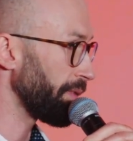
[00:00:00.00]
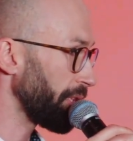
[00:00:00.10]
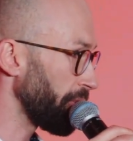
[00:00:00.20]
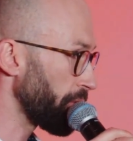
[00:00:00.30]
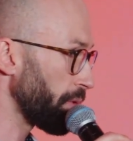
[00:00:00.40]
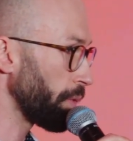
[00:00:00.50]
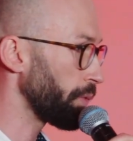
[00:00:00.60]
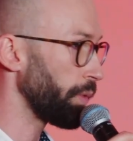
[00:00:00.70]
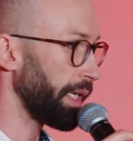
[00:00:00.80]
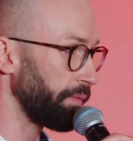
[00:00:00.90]
jakichś
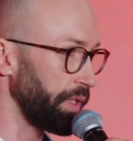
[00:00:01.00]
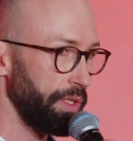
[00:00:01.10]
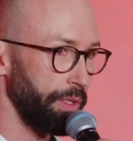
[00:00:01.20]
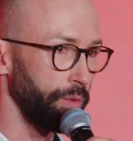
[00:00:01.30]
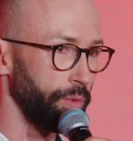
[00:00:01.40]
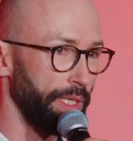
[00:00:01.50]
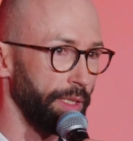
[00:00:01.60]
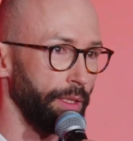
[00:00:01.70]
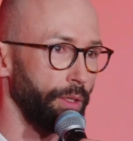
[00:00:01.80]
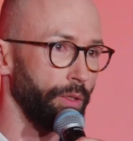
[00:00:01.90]
strukturach, w
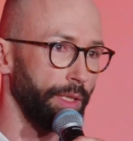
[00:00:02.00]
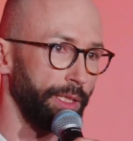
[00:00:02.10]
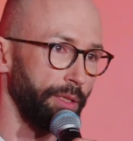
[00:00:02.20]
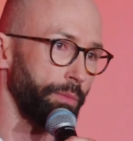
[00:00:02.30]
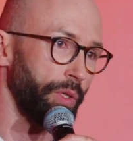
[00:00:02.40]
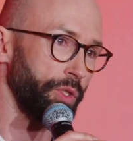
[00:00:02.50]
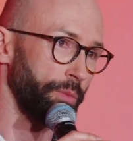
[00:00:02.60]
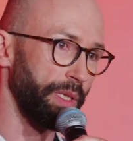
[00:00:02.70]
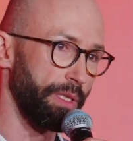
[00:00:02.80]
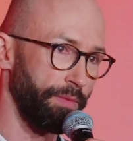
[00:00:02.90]
instytucjach, tylko o takim,
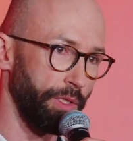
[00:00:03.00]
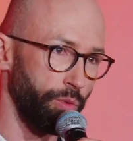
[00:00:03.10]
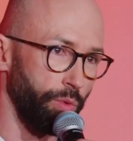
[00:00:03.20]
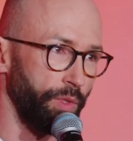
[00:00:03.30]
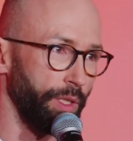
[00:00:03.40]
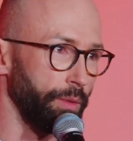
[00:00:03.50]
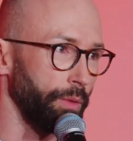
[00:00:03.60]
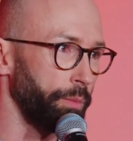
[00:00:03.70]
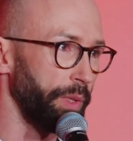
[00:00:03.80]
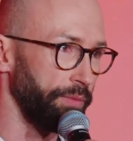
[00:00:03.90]
proszę Państwa,
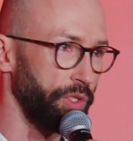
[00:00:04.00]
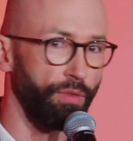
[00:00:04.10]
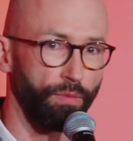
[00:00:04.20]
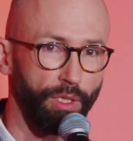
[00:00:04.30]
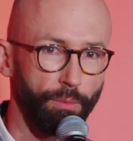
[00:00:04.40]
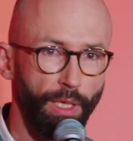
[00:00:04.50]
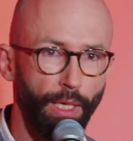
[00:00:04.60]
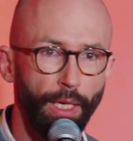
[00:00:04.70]
człowieku prawdziwym